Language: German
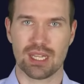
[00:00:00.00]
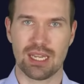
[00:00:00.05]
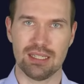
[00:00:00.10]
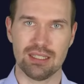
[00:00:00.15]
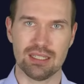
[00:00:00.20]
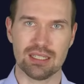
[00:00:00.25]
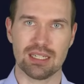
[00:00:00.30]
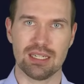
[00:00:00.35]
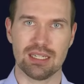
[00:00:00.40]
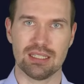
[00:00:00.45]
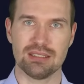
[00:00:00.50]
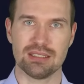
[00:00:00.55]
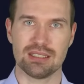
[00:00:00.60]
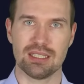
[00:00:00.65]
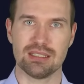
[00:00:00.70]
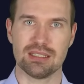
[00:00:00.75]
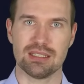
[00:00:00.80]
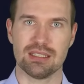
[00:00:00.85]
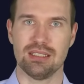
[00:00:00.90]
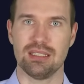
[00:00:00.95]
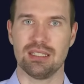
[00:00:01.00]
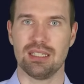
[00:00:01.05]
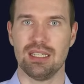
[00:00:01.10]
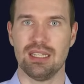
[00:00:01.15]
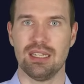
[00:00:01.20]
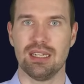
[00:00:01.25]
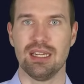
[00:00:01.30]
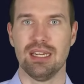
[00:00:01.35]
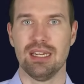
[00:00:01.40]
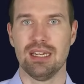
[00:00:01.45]
Andere Ansätze
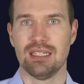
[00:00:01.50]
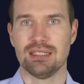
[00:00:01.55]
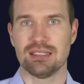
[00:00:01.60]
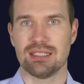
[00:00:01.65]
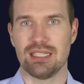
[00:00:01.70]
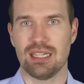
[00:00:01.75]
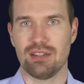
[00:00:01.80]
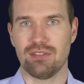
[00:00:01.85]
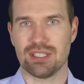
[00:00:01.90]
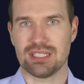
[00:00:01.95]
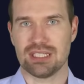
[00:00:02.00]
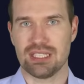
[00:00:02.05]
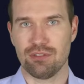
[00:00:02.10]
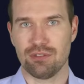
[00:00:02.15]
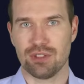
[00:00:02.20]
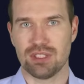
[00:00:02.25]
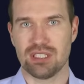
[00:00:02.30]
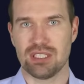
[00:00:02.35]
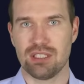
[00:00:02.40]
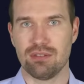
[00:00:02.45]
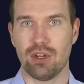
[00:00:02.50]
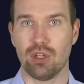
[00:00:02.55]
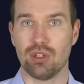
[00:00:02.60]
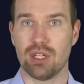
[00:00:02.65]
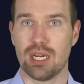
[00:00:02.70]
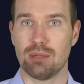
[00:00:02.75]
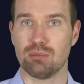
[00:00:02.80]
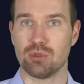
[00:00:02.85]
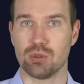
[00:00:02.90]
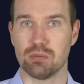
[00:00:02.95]
hingegen sind etwas defensiver
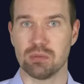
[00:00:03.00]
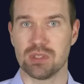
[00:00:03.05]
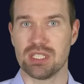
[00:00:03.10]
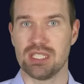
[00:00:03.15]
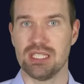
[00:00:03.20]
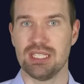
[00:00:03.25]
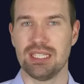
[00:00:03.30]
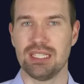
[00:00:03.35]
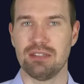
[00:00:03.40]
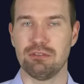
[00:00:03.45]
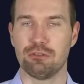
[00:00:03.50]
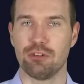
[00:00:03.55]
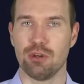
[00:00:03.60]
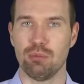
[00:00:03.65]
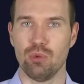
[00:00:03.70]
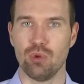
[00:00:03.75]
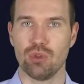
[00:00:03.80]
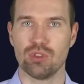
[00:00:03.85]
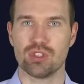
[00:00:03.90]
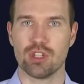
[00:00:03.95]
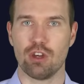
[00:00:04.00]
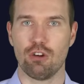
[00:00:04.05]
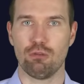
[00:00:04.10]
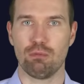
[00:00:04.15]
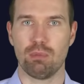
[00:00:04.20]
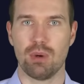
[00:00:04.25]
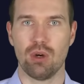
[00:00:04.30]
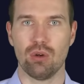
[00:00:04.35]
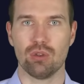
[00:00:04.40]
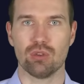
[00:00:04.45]
und haben zum Ziel, den
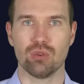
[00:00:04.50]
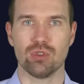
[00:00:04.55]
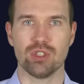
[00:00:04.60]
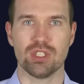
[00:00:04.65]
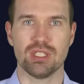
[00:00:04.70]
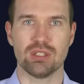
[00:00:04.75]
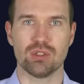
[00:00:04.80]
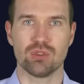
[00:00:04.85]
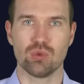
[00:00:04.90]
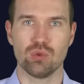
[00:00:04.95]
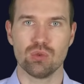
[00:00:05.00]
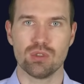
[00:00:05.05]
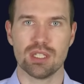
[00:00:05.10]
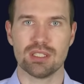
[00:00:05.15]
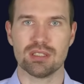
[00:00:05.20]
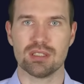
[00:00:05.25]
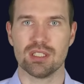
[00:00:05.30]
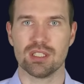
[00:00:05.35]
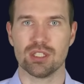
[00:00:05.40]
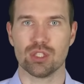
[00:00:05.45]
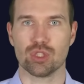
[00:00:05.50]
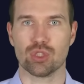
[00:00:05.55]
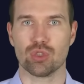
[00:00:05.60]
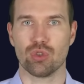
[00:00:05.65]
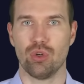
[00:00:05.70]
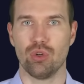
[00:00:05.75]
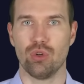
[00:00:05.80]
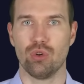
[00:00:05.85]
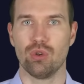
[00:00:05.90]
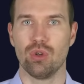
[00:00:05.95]
Vermögensaufbau durch die zusätzliche
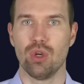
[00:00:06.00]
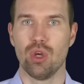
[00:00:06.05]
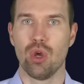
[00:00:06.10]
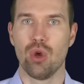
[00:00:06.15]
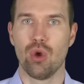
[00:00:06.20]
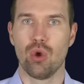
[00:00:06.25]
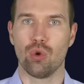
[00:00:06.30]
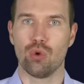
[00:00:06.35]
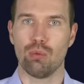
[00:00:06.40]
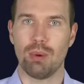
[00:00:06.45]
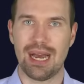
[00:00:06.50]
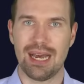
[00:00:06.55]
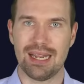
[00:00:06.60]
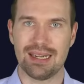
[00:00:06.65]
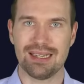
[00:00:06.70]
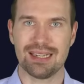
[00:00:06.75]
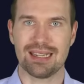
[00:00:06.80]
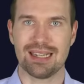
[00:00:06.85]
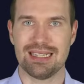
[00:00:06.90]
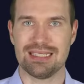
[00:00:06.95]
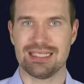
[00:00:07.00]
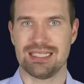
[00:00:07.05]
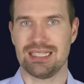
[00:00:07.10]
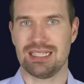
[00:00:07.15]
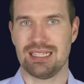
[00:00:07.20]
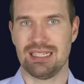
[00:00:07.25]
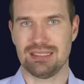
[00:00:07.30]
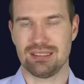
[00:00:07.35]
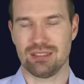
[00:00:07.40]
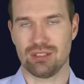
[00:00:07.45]
Streuung über andere
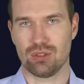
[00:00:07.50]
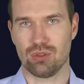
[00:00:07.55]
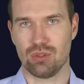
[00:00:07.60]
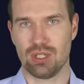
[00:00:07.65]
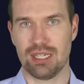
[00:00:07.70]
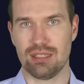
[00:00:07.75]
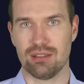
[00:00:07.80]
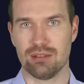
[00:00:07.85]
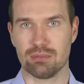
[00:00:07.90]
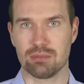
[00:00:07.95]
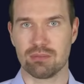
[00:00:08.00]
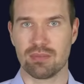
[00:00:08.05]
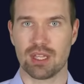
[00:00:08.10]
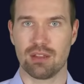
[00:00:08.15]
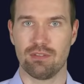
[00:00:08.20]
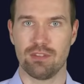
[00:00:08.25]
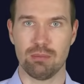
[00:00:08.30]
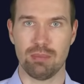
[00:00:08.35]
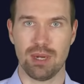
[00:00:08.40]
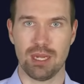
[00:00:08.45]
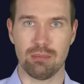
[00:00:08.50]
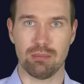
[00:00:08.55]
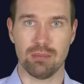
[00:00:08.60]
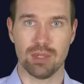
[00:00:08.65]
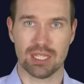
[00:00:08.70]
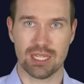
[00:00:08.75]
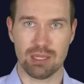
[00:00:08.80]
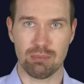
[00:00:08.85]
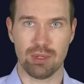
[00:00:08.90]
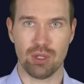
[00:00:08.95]
Assetklassen zu glätten, wie
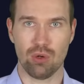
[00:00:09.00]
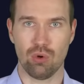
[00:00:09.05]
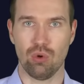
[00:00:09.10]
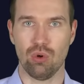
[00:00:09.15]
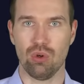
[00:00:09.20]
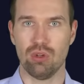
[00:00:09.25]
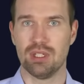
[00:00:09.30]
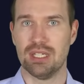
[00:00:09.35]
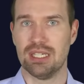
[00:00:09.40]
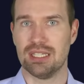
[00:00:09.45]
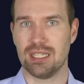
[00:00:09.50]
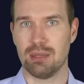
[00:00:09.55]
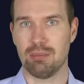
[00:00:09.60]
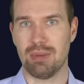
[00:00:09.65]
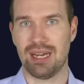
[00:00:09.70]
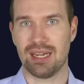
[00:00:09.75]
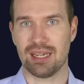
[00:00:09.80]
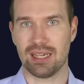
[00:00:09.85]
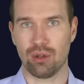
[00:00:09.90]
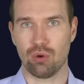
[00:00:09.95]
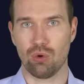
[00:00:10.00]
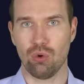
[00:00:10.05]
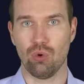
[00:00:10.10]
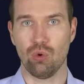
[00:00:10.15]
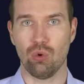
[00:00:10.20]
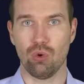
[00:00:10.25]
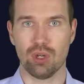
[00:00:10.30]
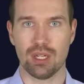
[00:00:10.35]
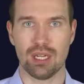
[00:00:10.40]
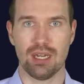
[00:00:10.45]
beim GPO, dem Arero
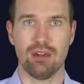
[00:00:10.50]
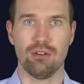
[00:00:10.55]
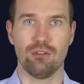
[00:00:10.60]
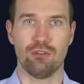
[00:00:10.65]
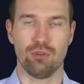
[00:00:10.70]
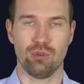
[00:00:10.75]
oder